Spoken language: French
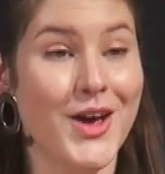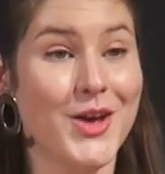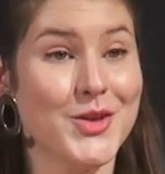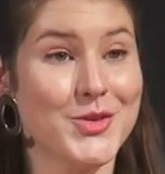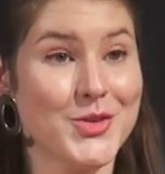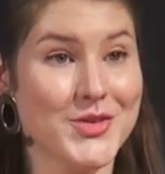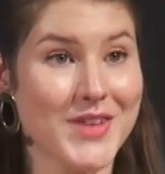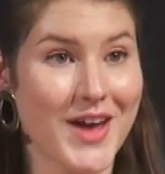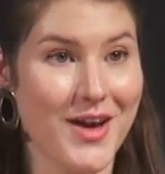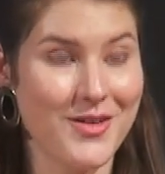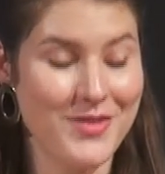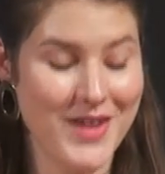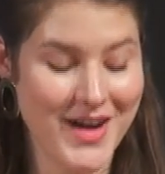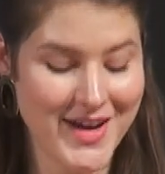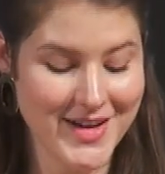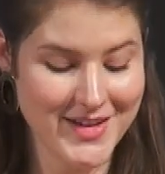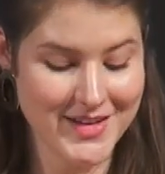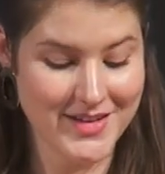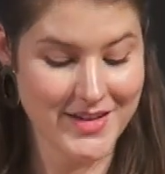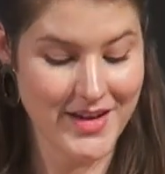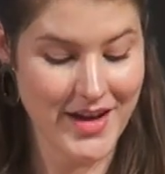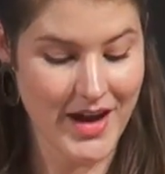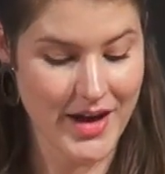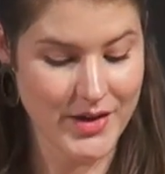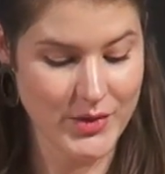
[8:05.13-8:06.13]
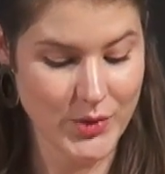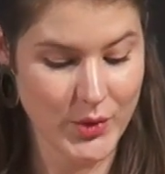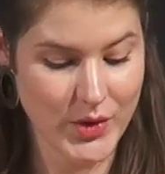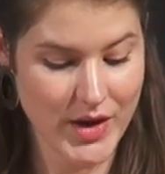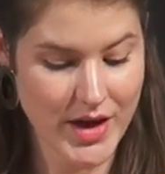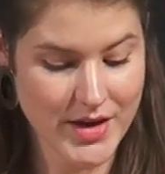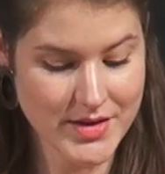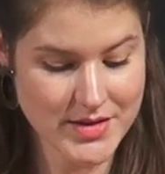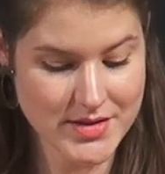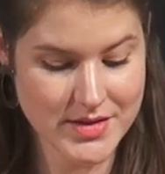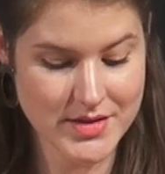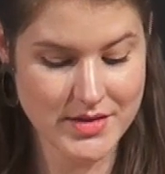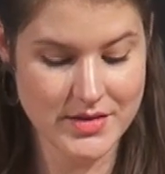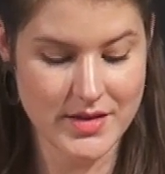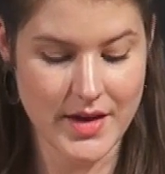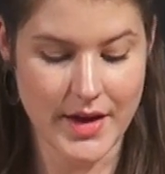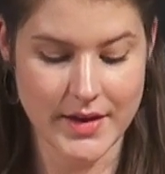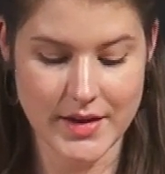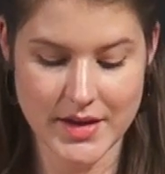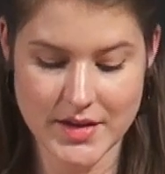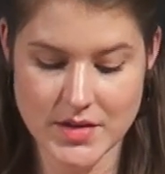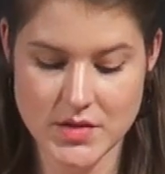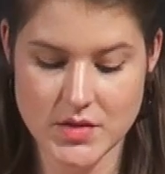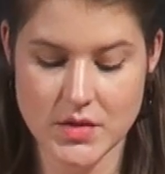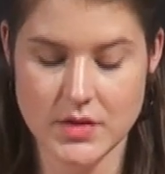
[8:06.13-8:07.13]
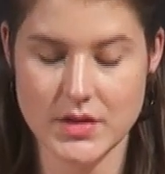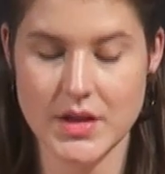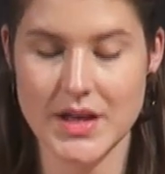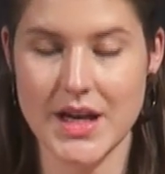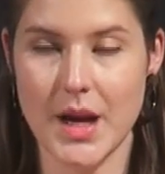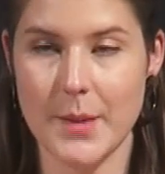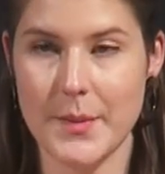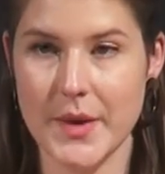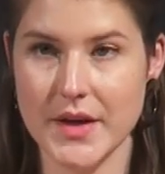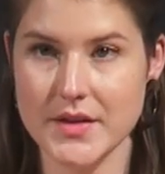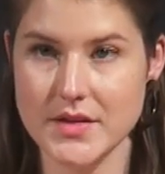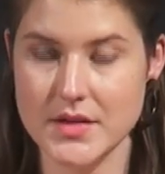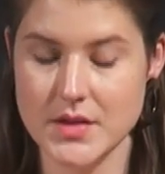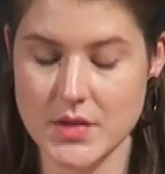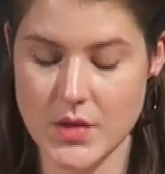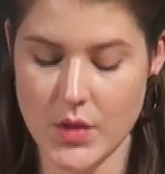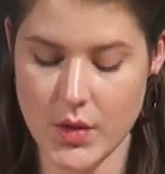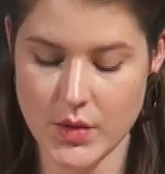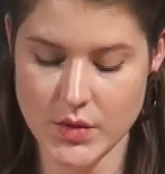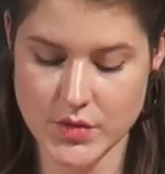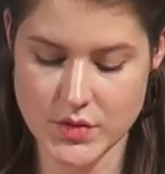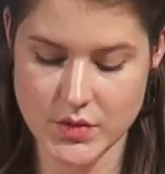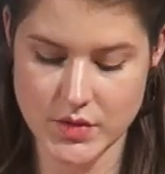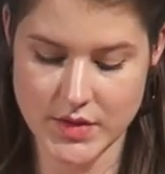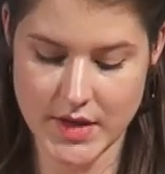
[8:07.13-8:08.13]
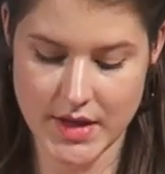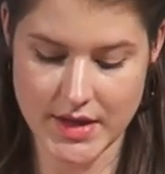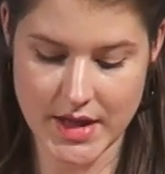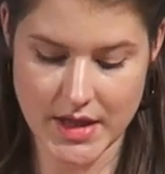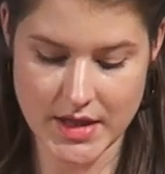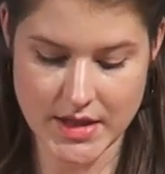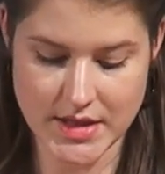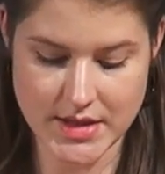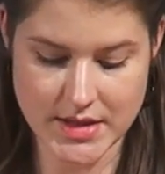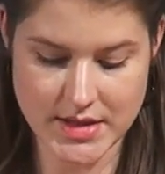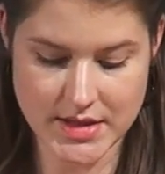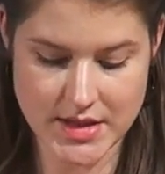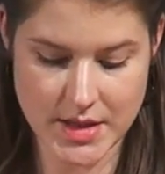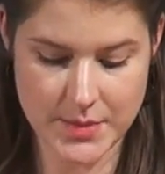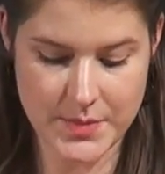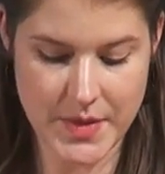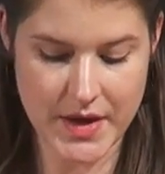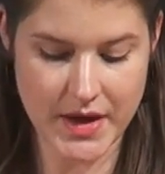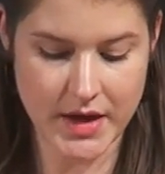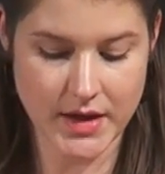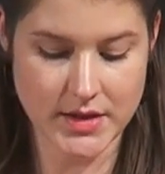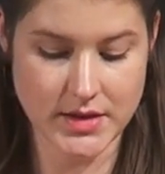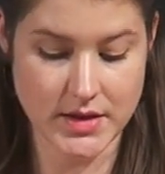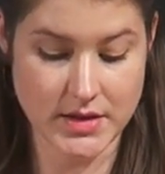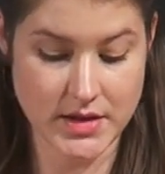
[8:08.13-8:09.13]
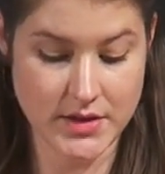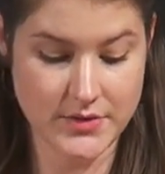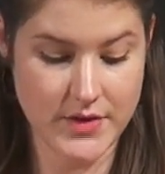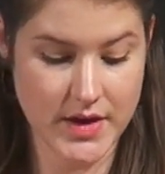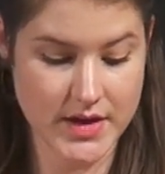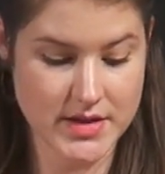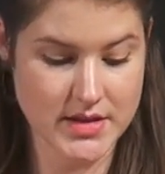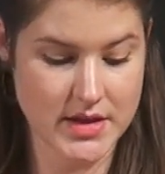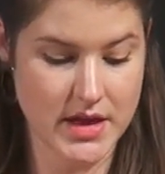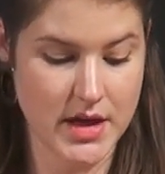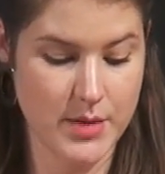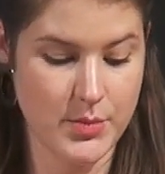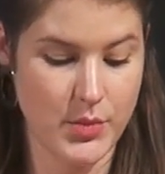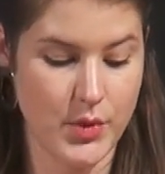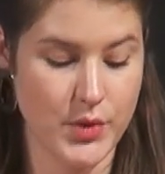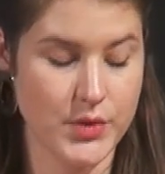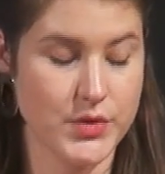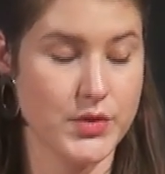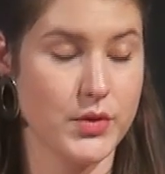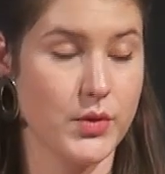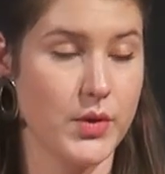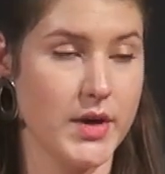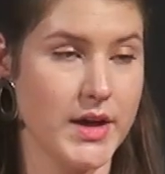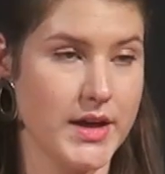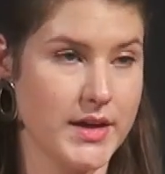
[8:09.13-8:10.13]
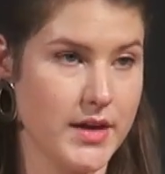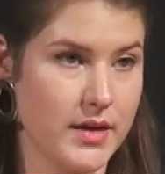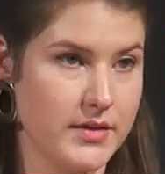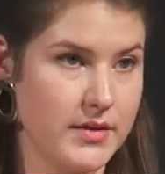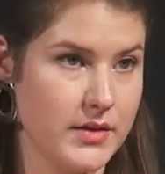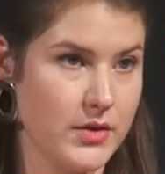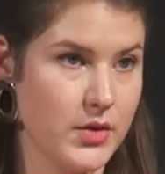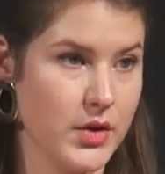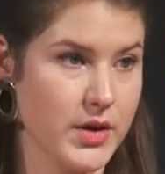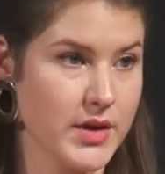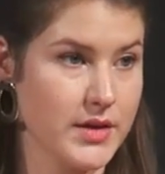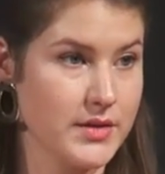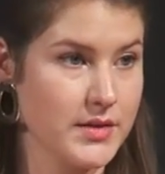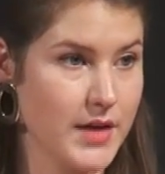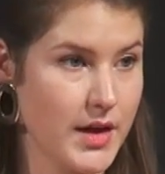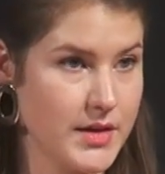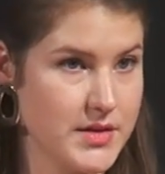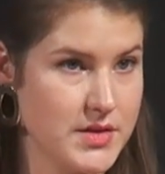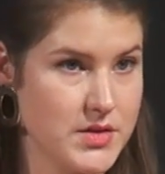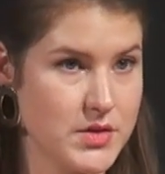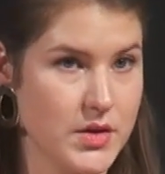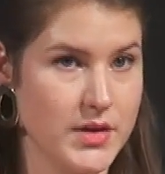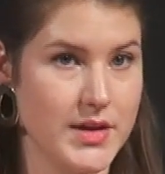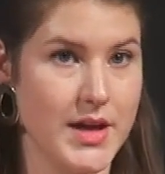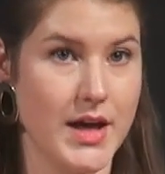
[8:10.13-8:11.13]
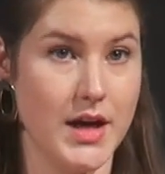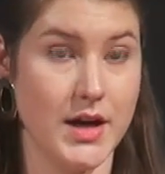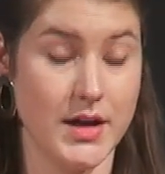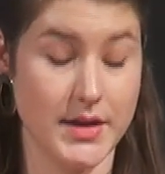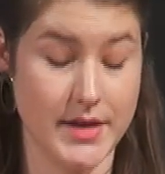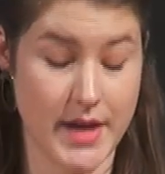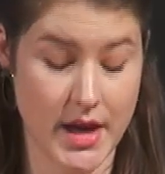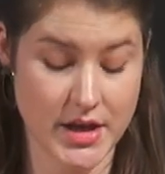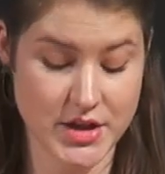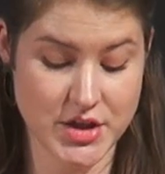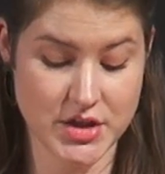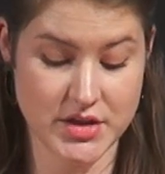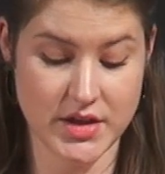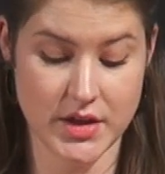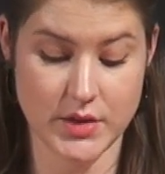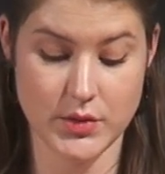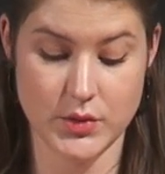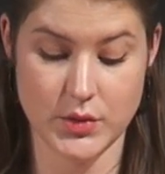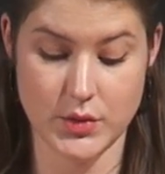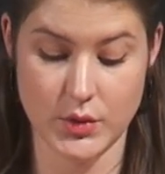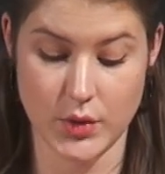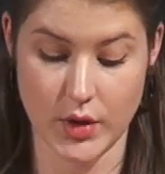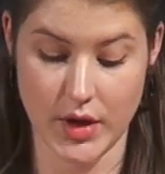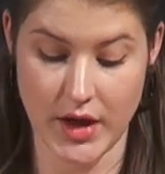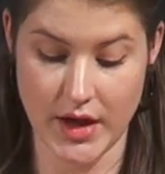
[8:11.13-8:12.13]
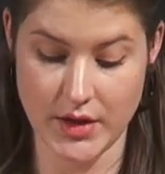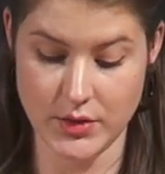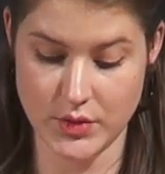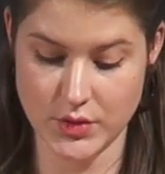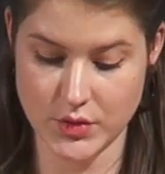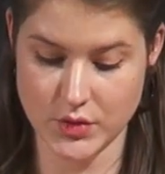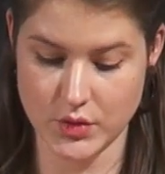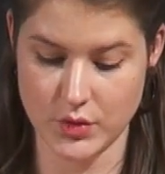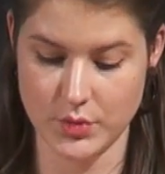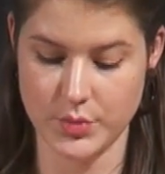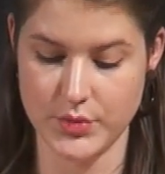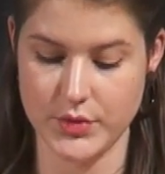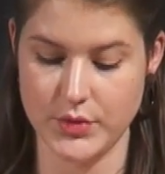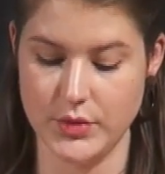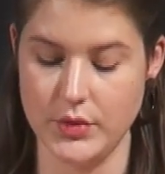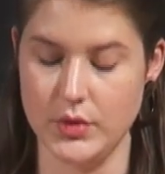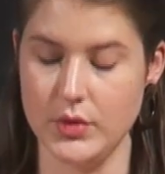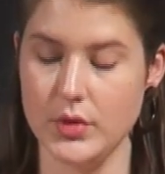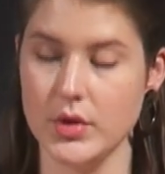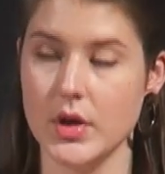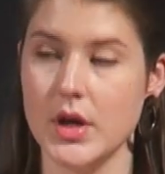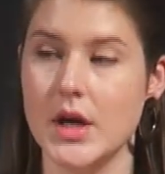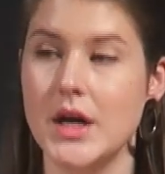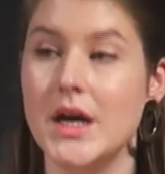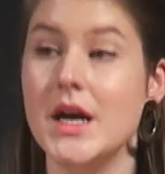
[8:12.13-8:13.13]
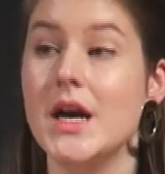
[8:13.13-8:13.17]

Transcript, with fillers: Ce travail a donc incité à questionner la pertinence d'une analyse séparée des divers éléments selon les catégories traditionnelles d'architecture et de sculpture,